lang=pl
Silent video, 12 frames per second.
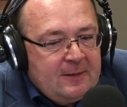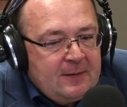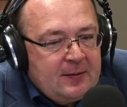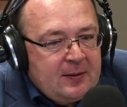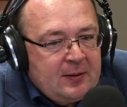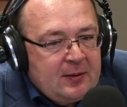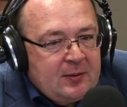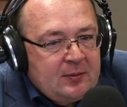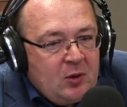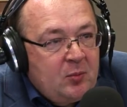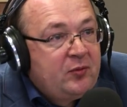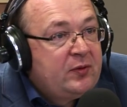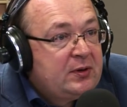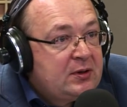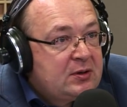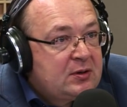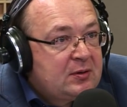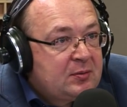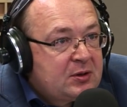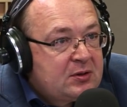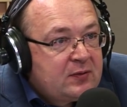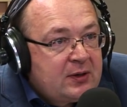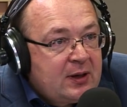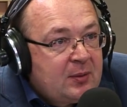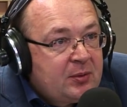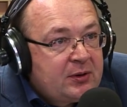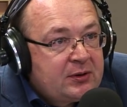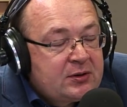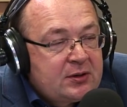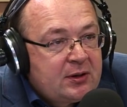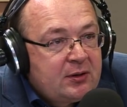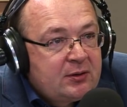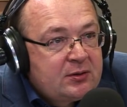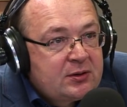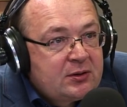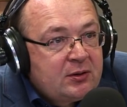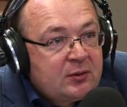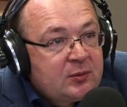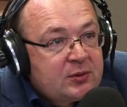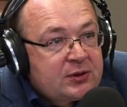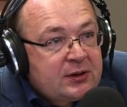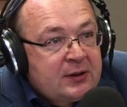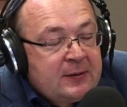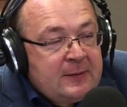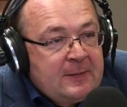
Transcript: e, obwinić przeciwnika politycznego o to, że to on może